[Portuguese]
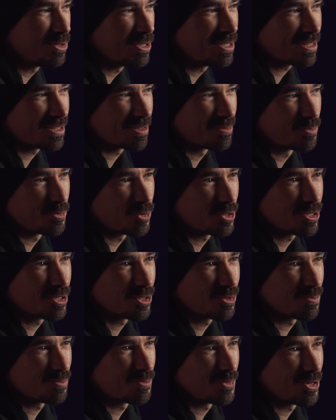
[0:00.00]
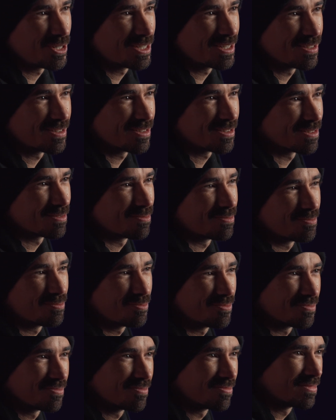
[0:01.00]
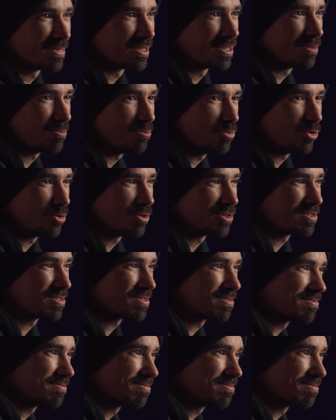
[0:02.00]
isso a muitas memórias boas.